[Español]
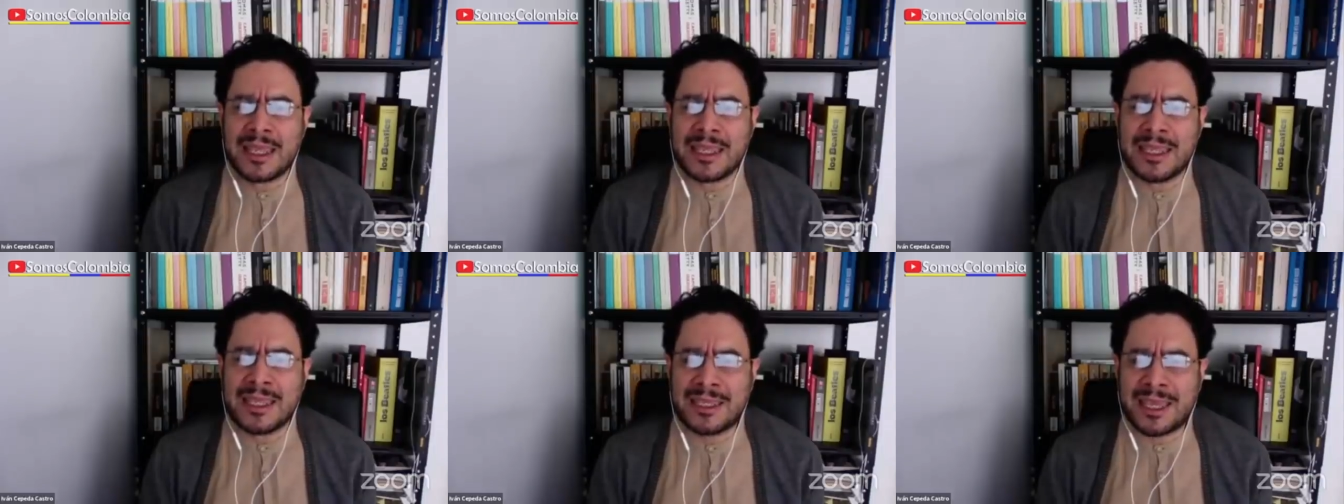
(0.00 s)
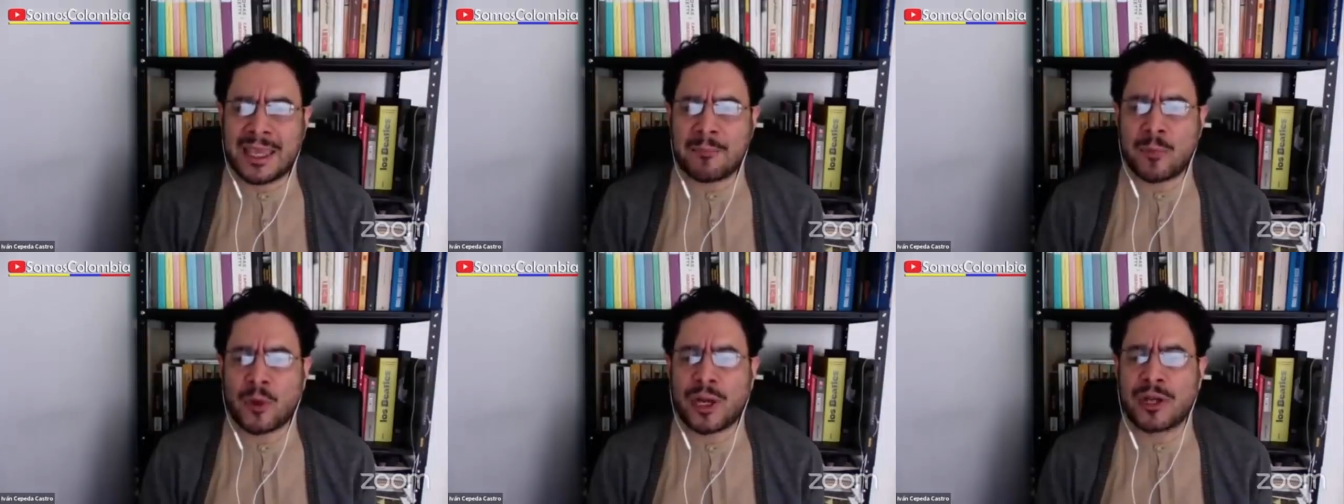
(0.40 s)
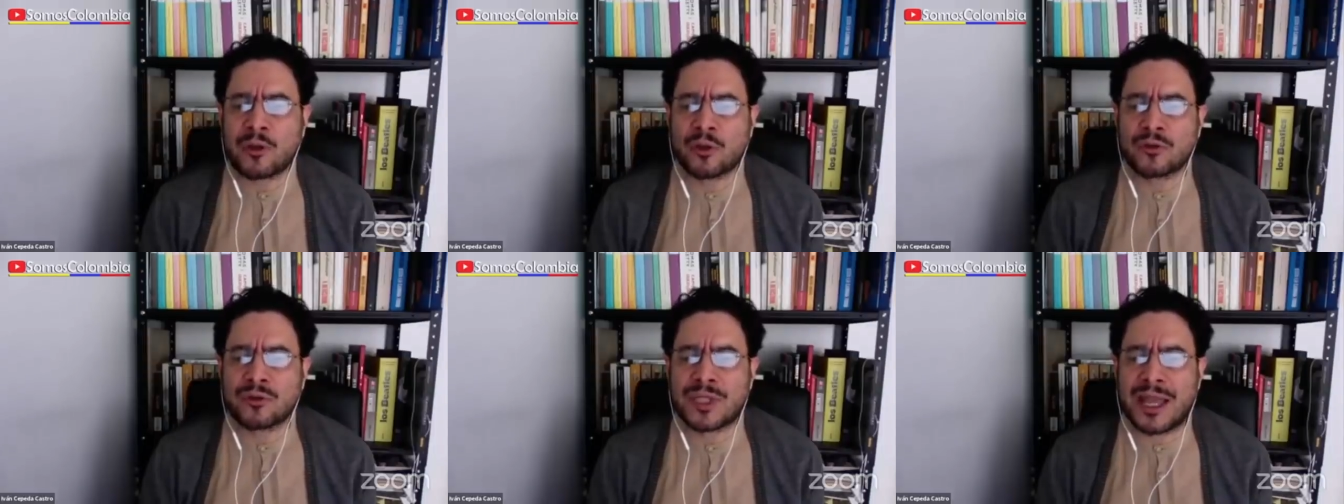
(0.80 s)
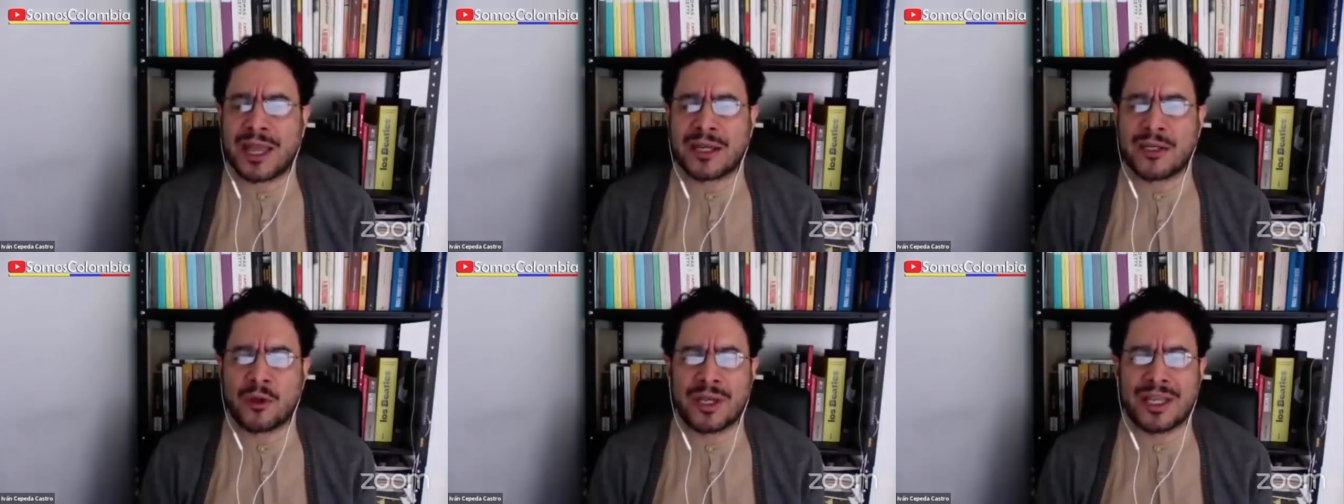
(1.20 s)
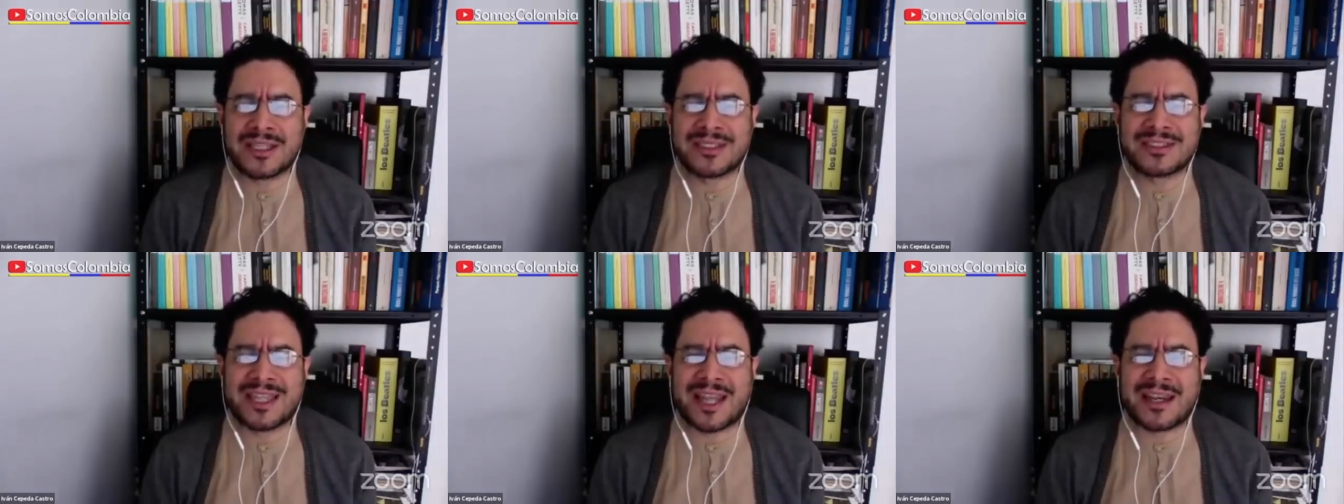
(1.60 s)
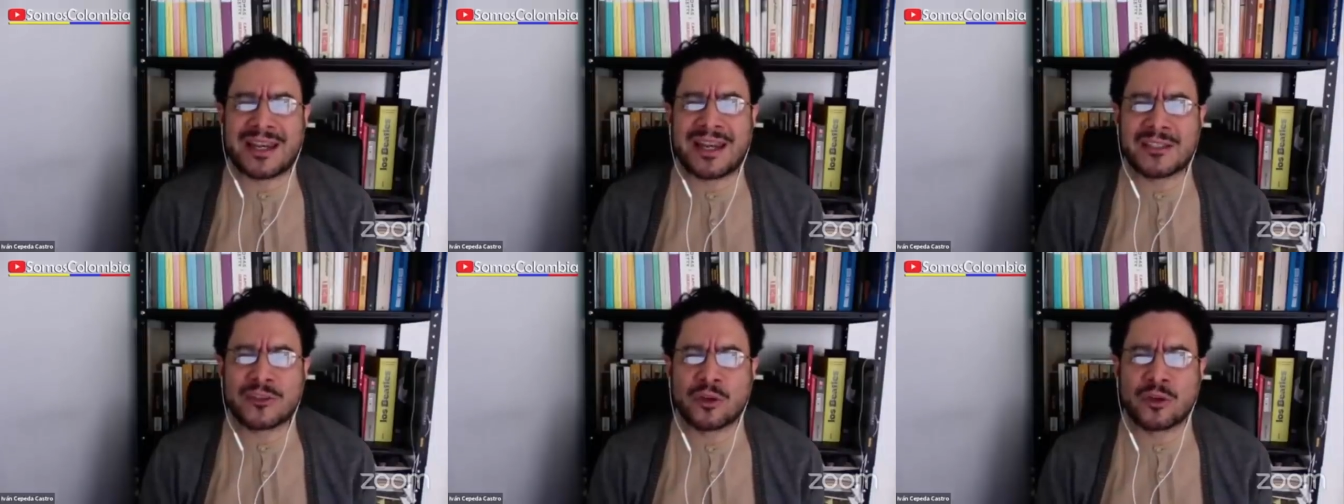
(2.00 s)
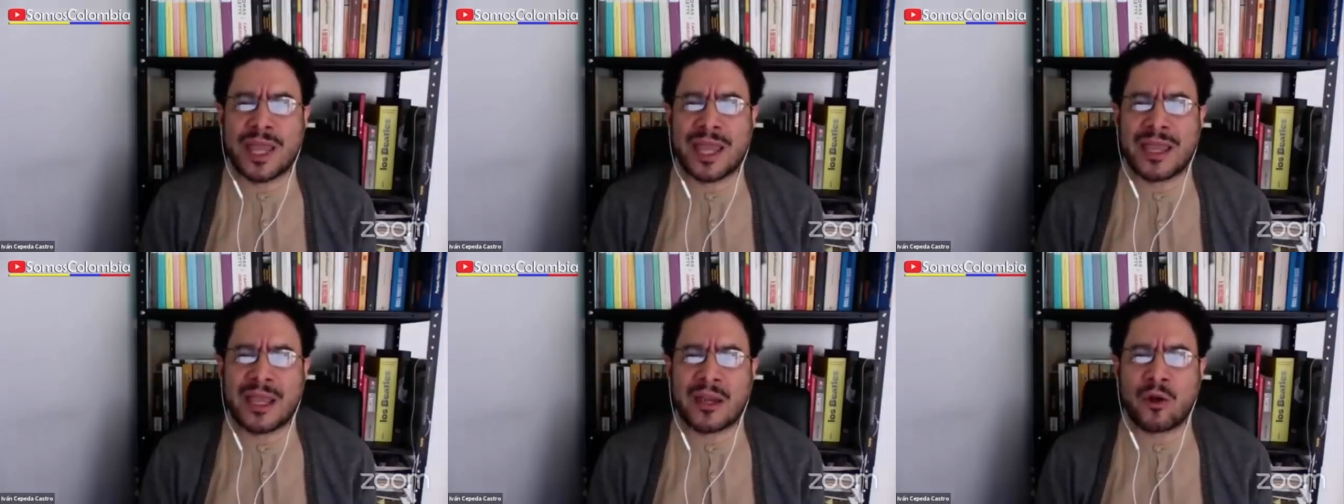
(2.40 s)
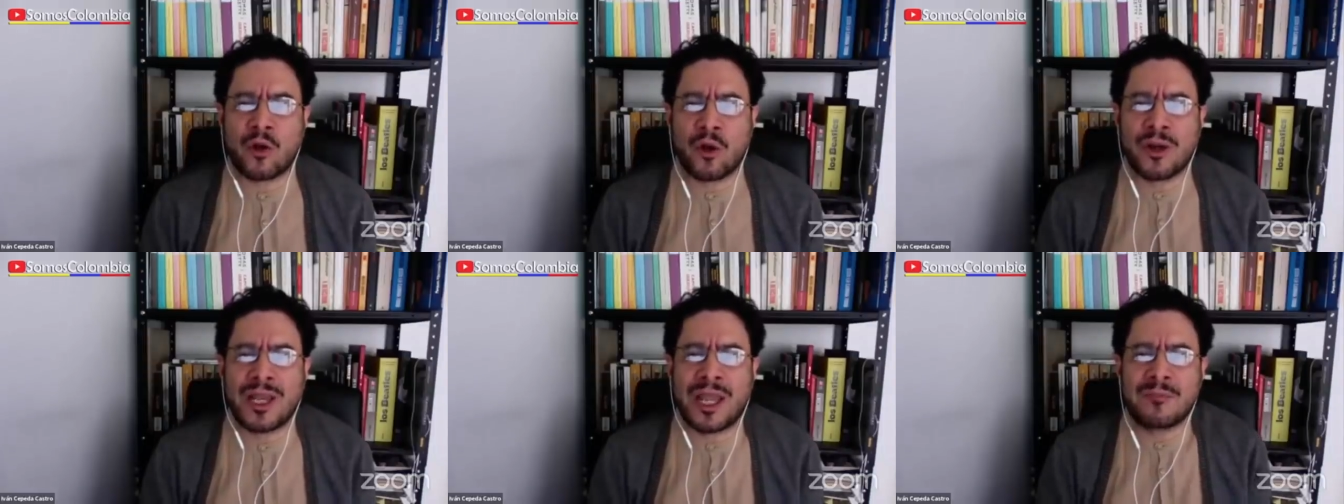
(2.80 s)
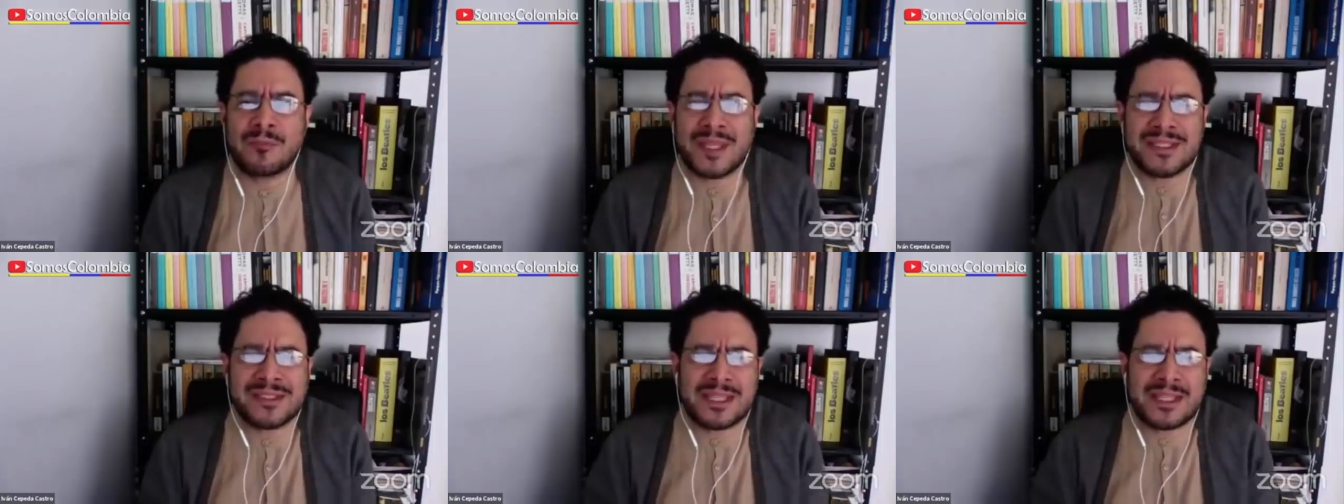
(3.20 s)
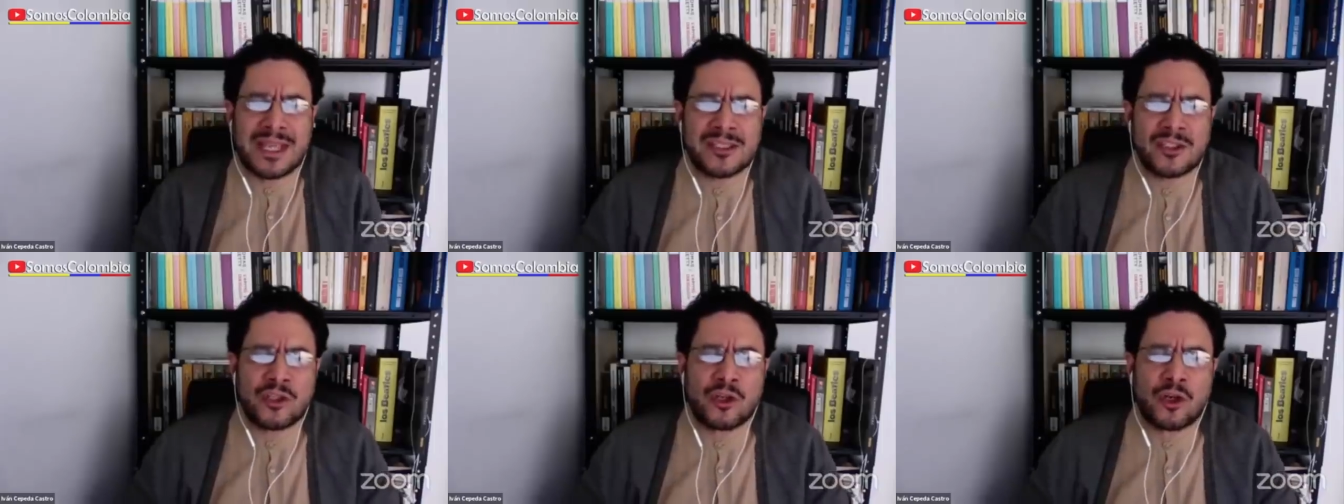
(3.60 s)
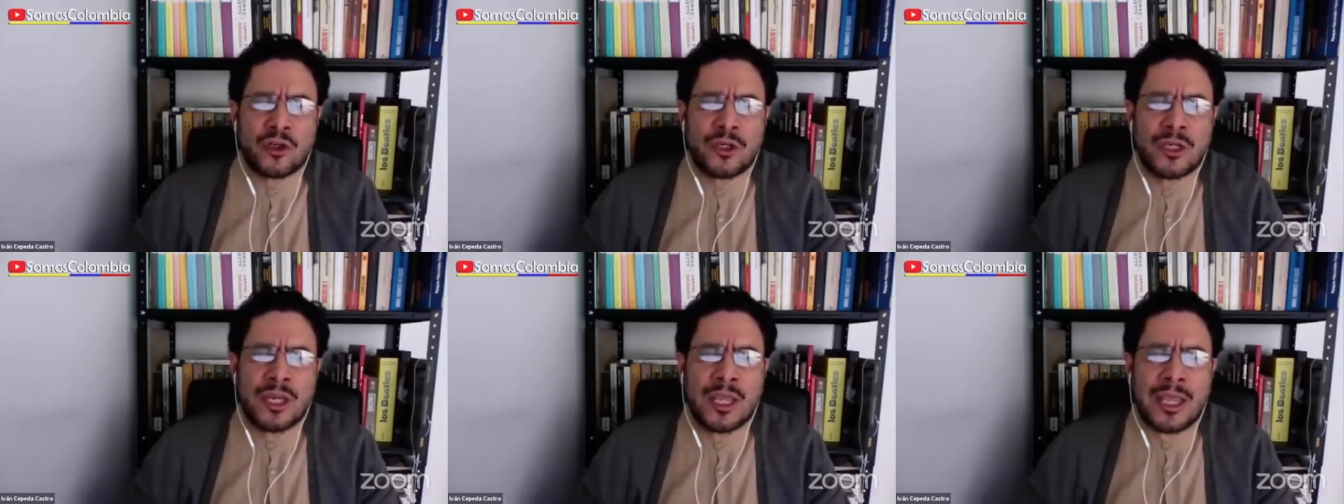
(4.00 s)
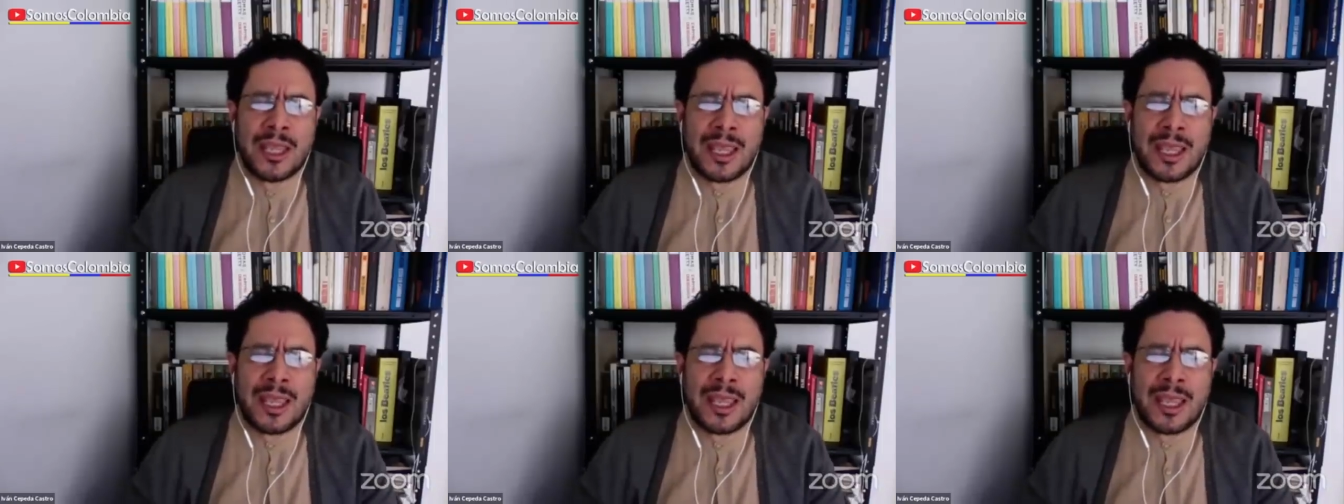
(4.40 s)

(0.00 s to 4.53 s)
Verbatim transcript: y que por el contrario está relacionada con la investigación